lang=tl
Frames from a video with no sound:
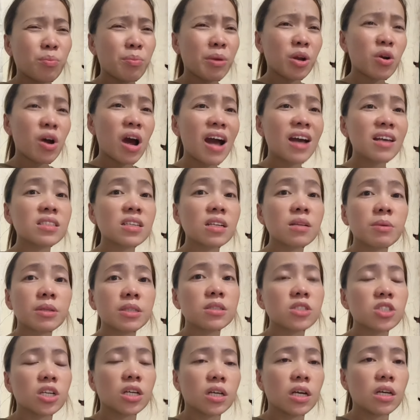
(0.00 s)
Pero hassle pa din
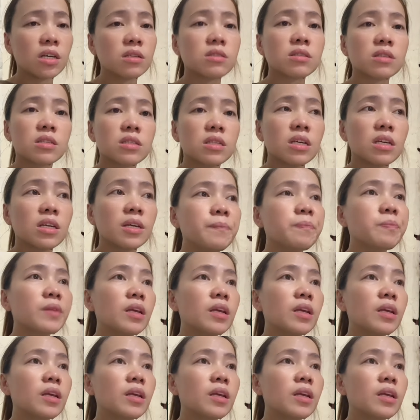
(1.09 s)
siya guys kasi